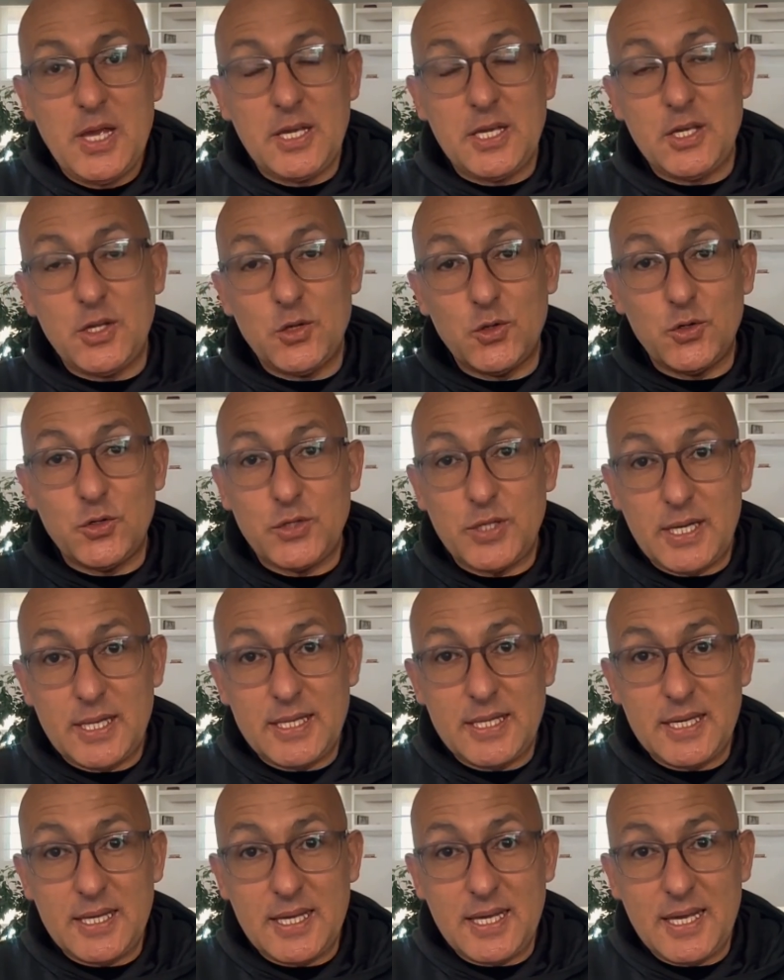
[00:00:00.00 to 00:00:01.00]
Quiero
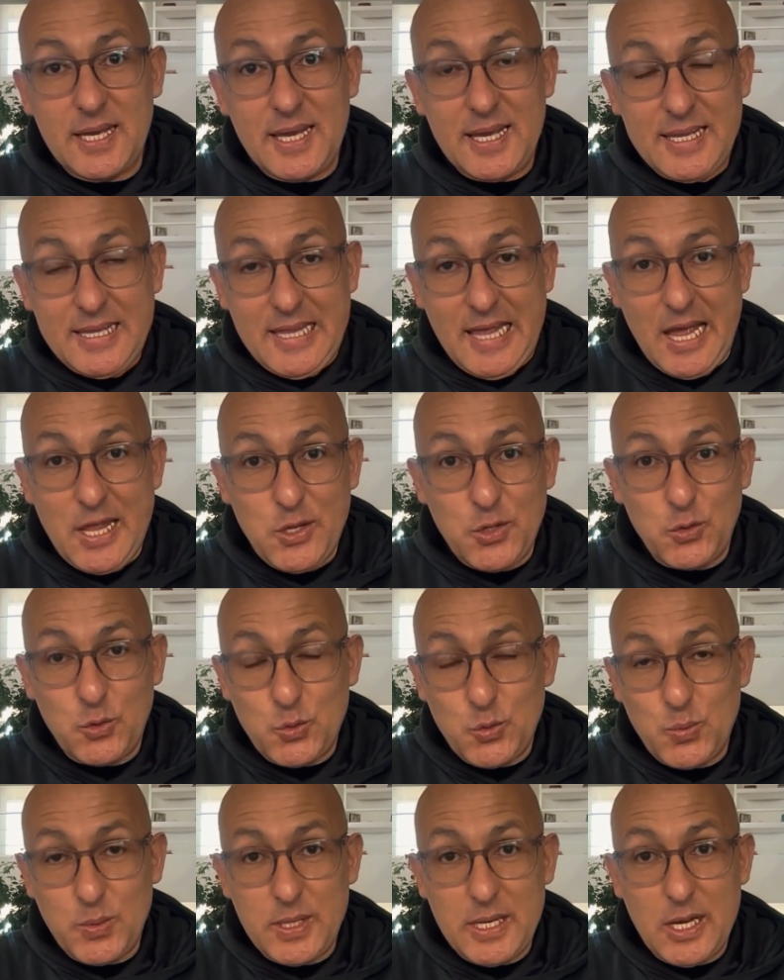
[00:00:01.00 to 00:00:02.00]
contarte que este año
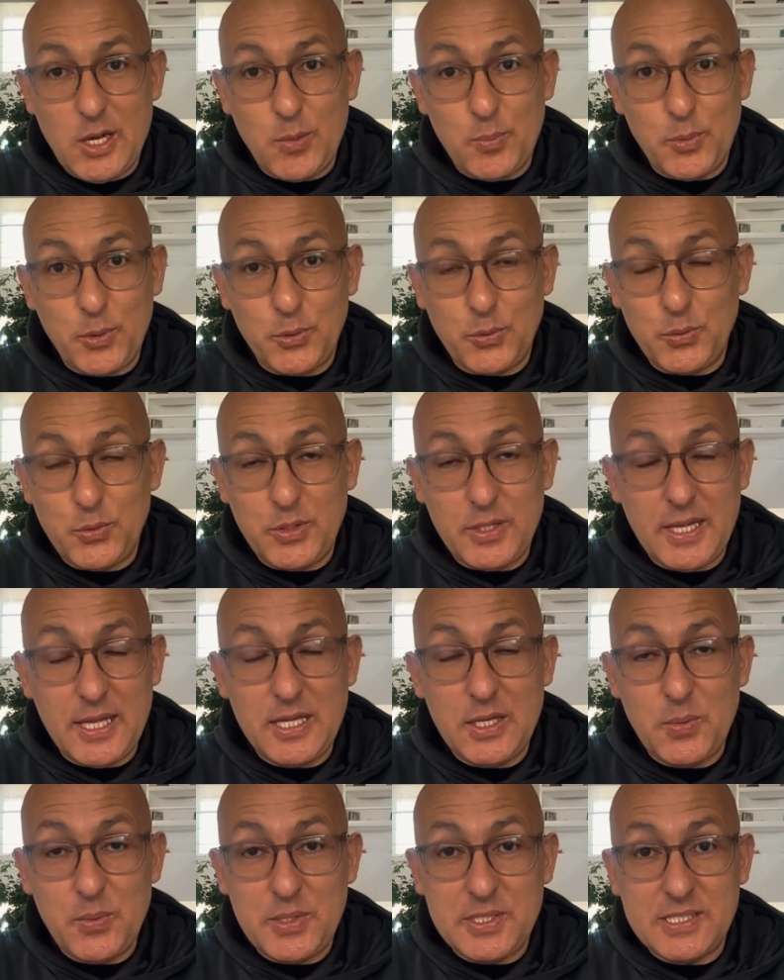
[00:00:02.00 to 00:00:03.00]
tuve la oportunidad
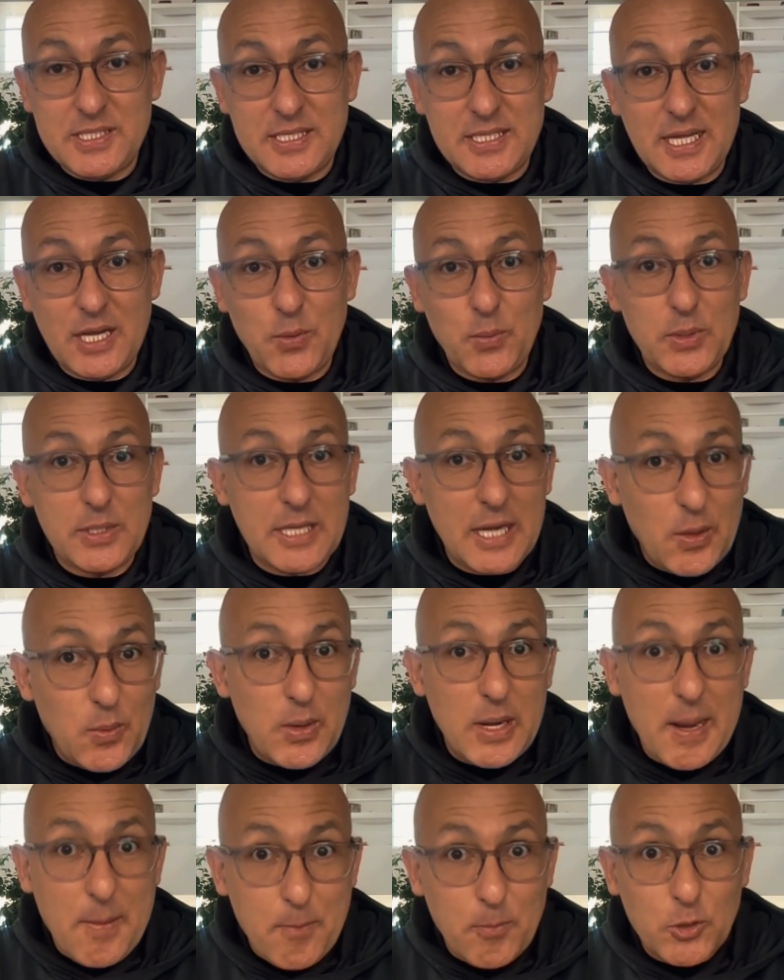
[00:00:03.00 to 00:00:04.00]
de visitar nuestra
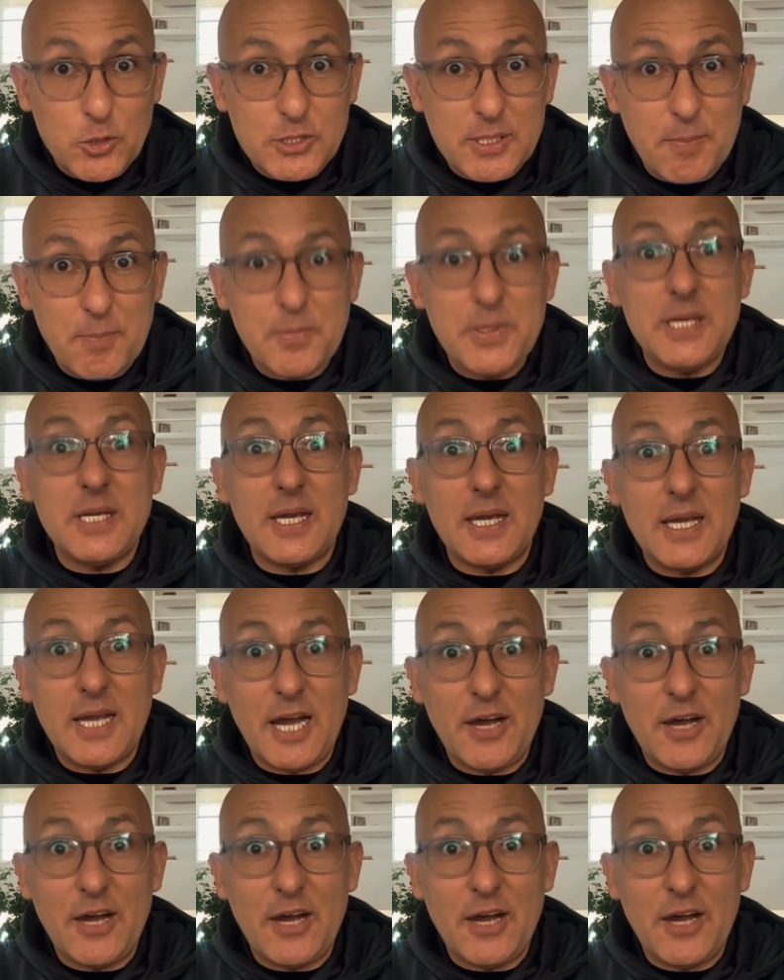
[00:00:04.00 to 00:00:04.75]
escuela en Mozambique,